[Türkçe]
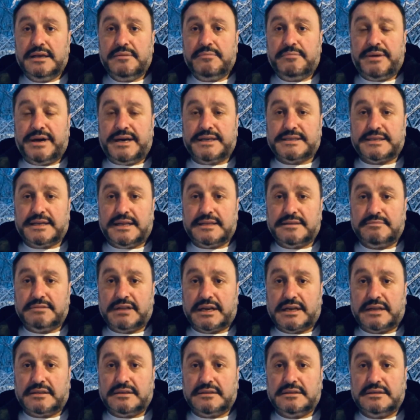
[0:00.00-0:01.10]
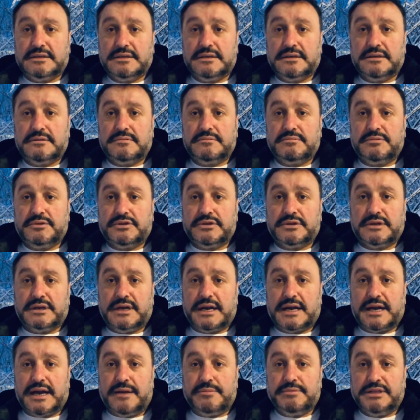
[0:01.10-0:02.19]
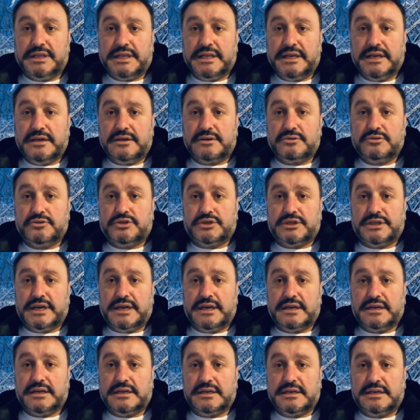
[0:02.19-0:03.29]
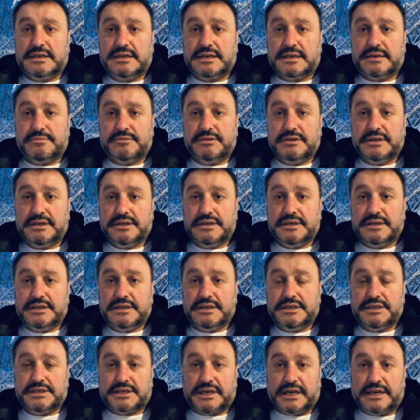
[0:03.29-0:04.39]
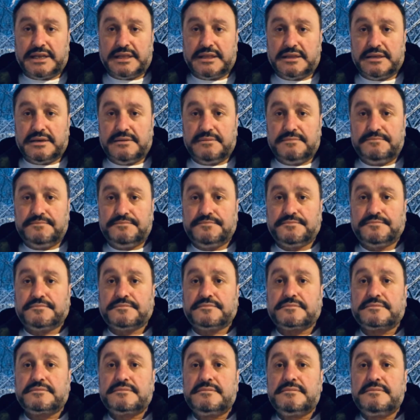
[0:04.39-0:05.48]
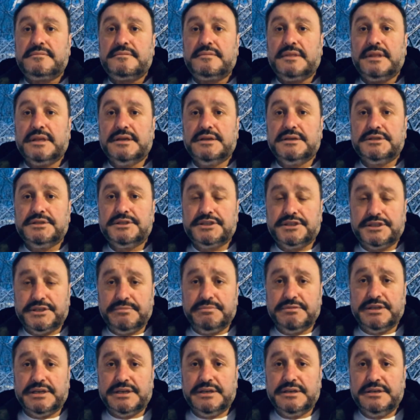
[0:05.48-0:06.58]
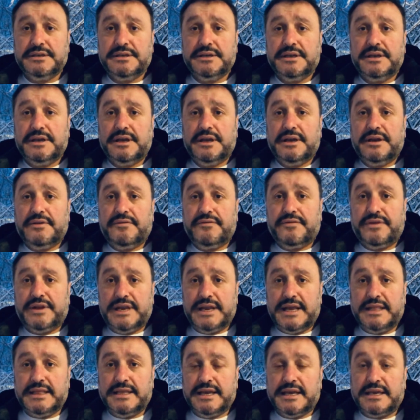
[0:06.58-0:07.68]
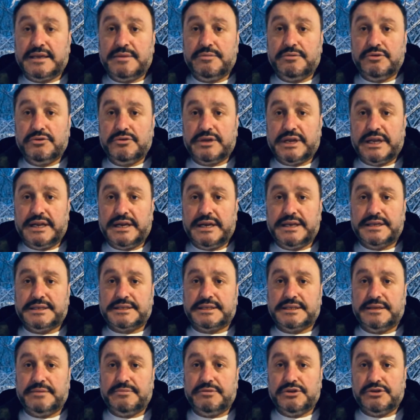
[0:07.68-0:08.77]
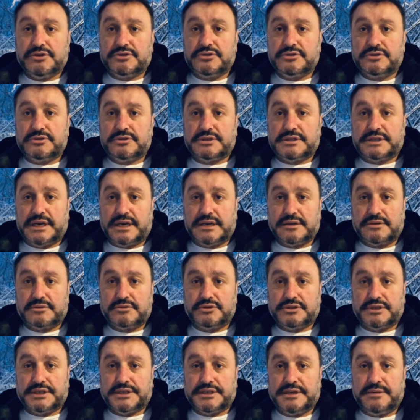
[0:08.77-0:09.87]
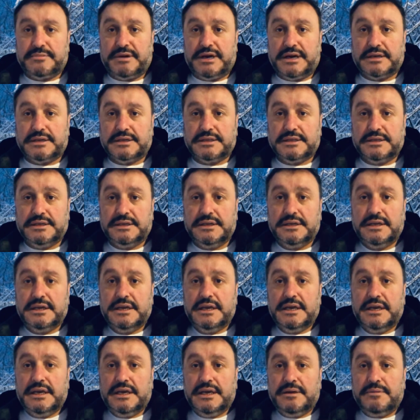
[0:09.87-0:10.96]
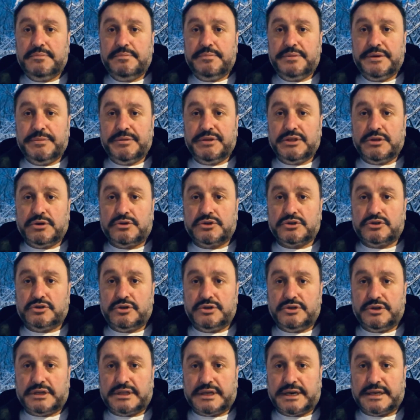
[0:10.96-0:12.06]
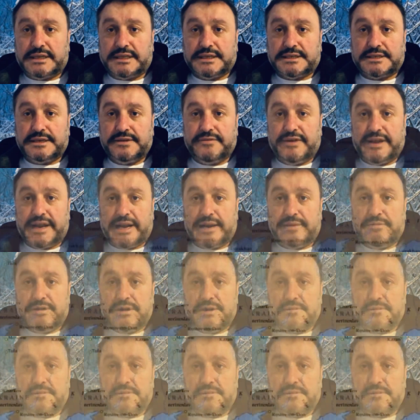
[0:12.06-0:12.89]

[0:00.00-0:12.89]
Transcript: bazı adımlar atıldı. Bunun akabinde de Rusya Kırım'ı işgal etti. Şimdi Finlandiya gibi ülkeler eskiden biliyorsunuz Çarlık Rusyası'na bağlıydı. Bir 1914 haritasını verelim.